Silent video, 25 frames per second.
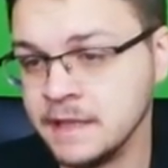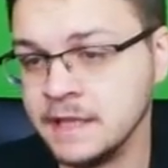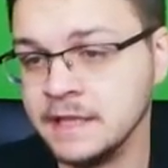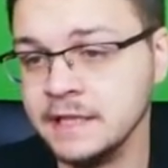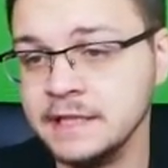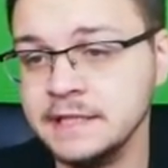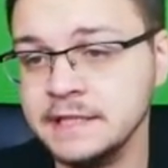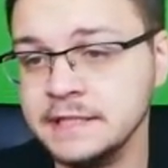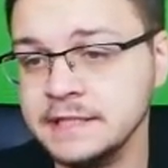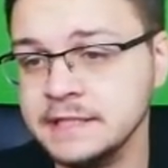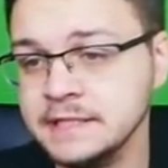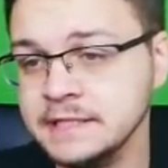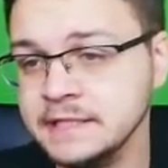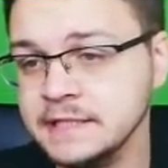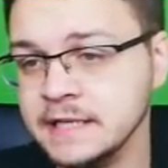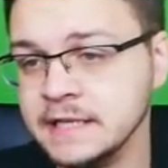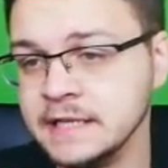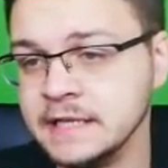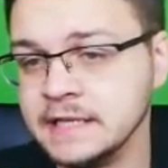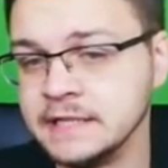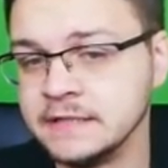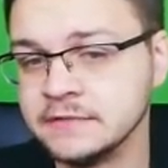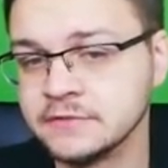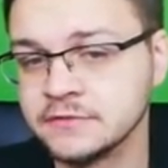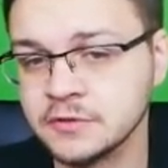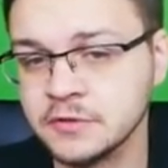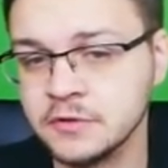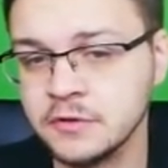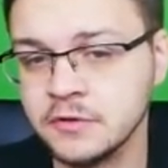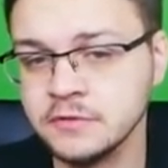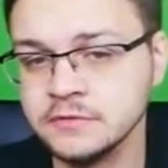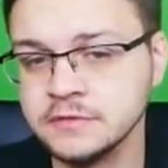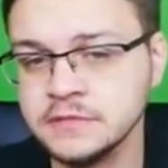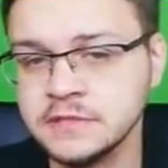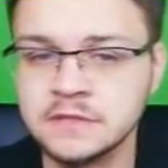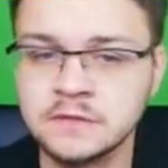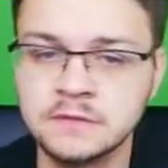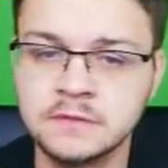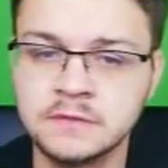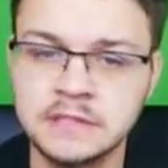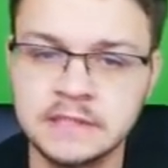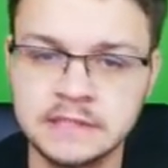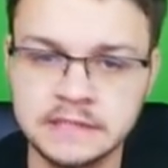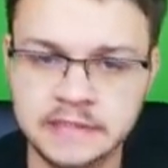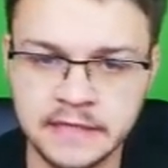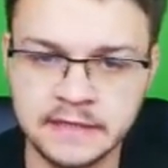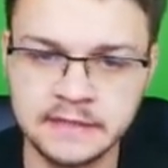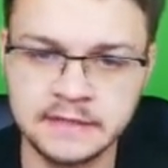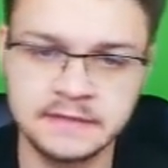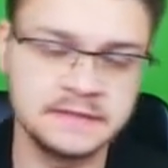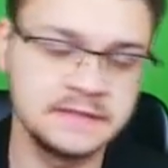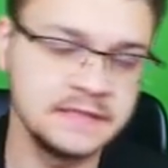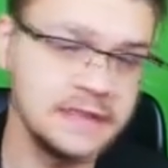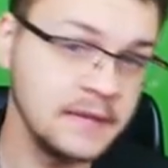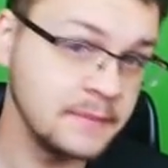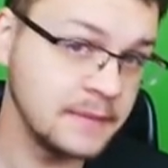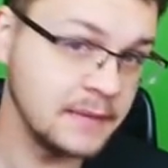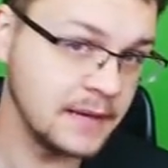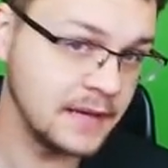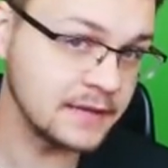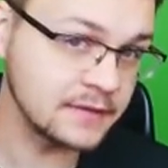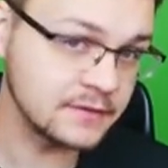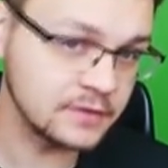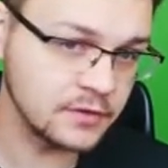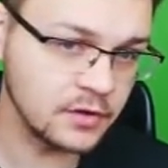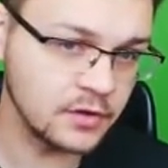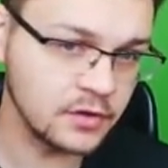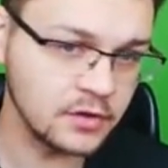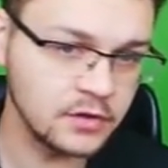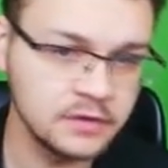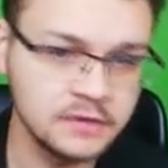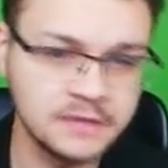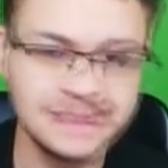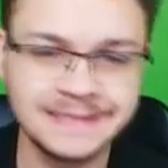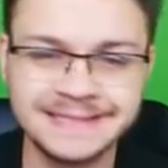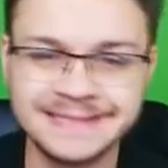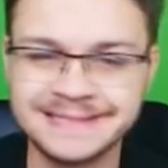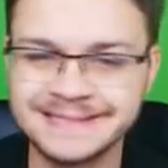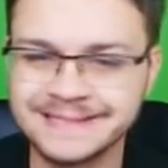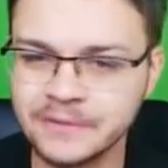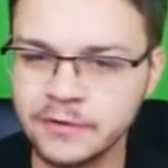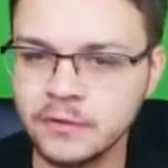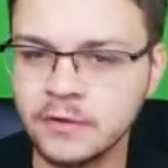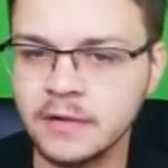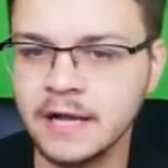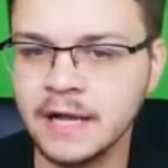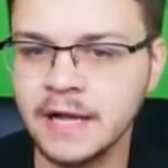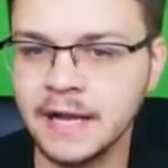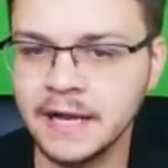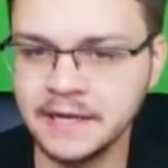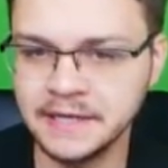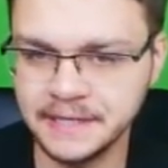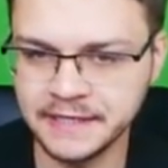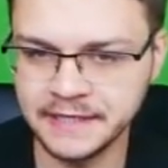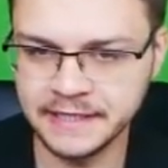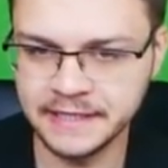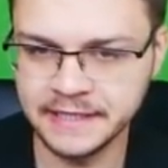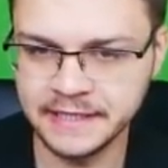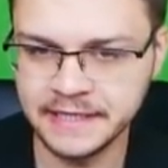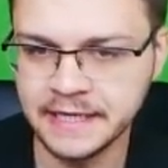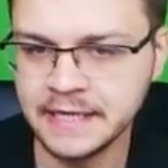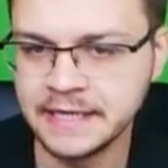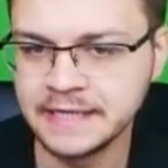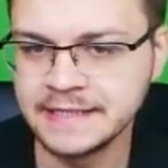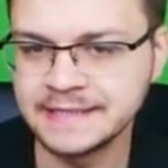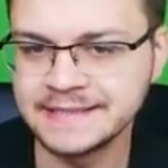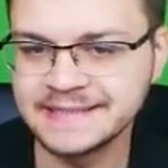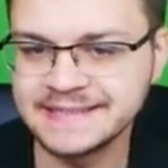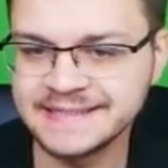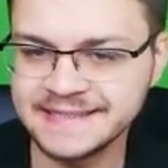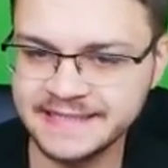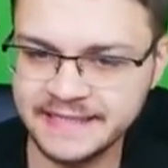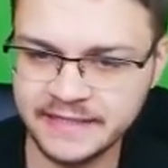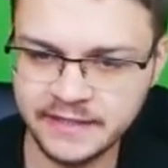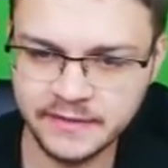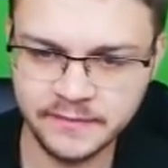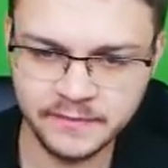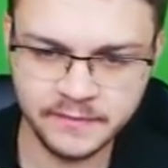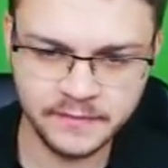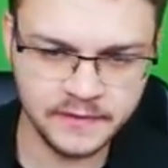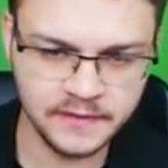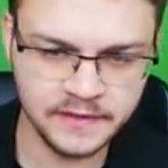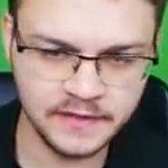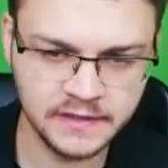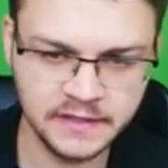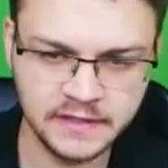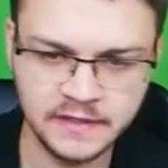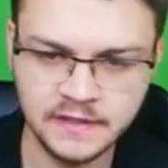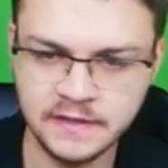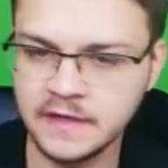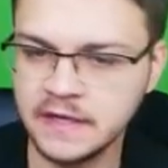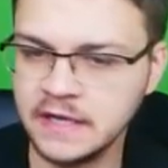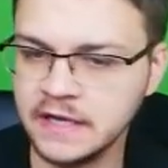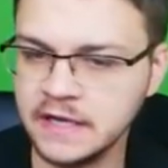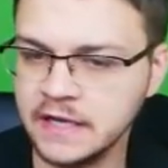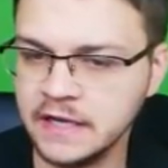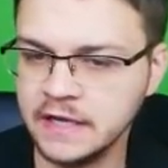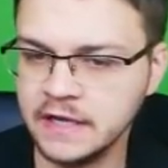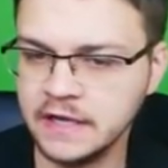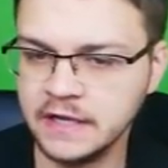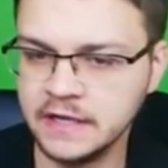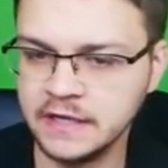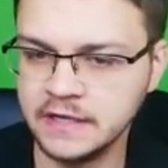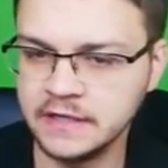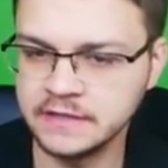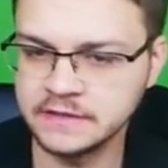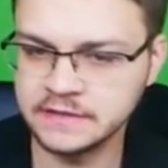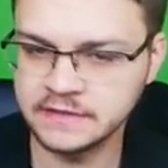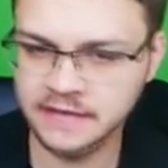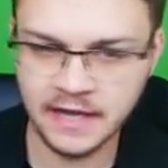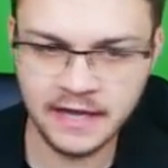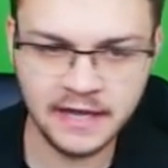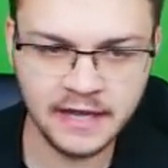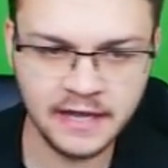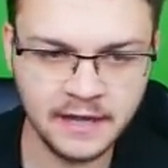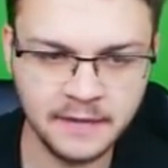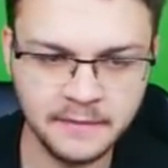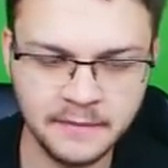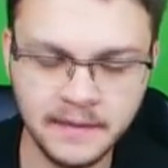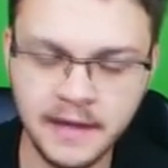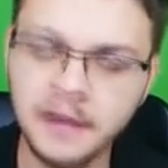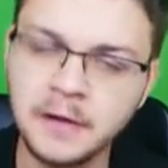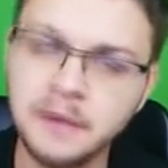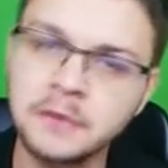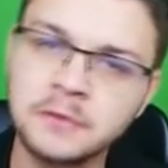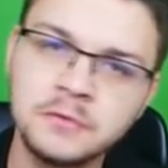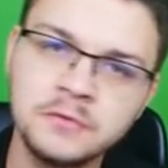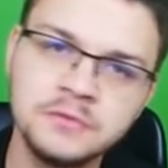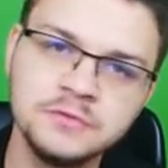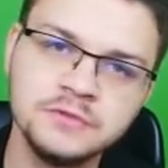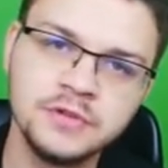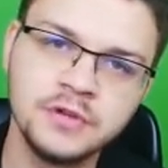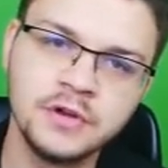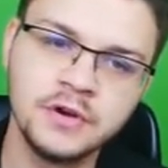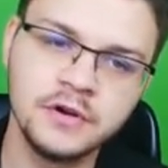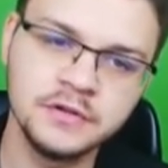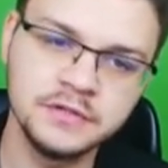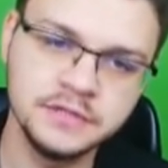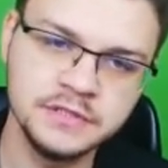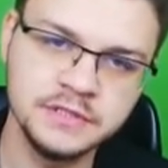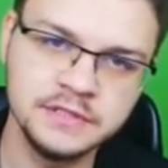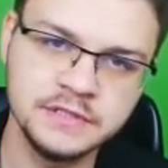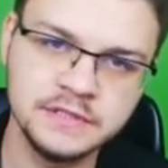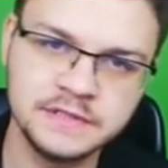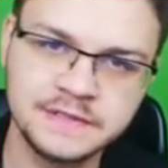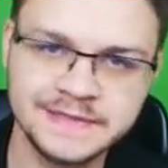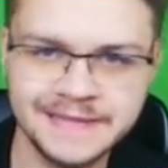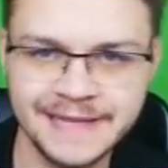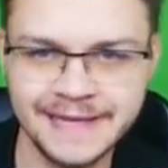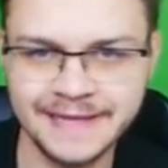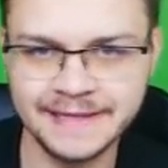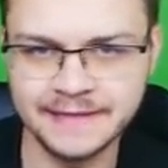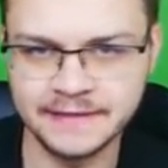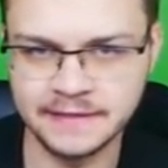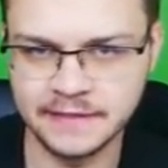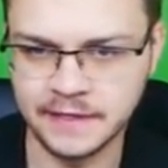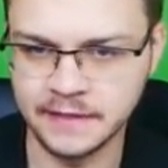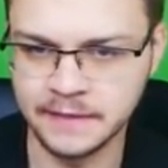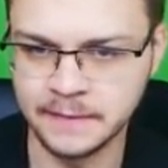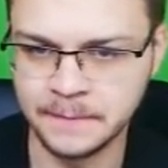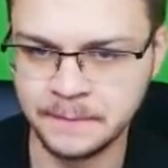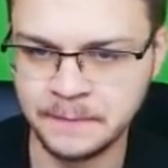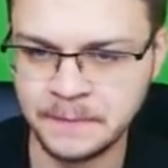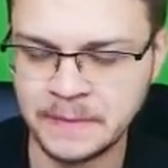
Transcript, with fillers: I to on się składa tak z Yamato, z Rokali, z Kiby, e, z Akamaru, no i z Tenten.